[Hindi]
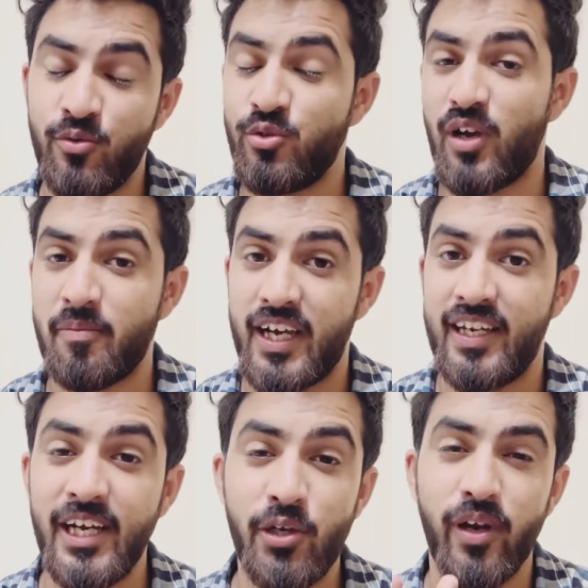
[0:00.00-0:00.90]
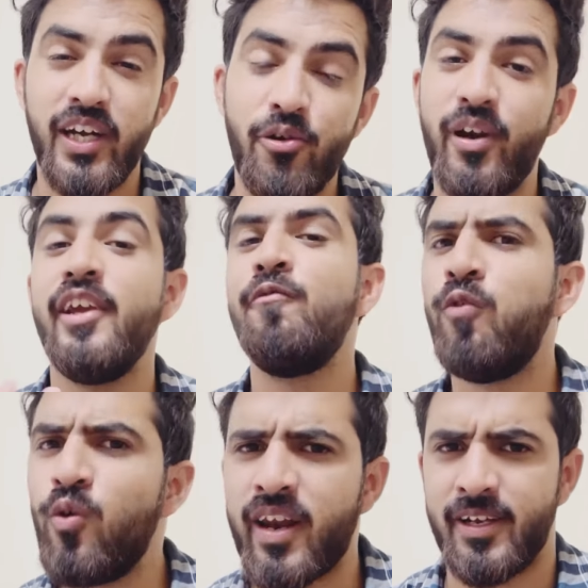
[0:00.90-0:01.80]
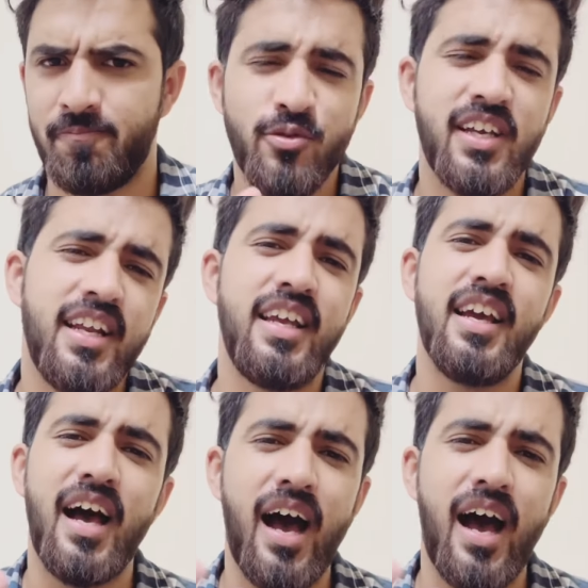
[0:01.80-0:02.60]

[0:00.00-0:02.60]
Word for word: जो आपका नीट 2024 है उसके लिए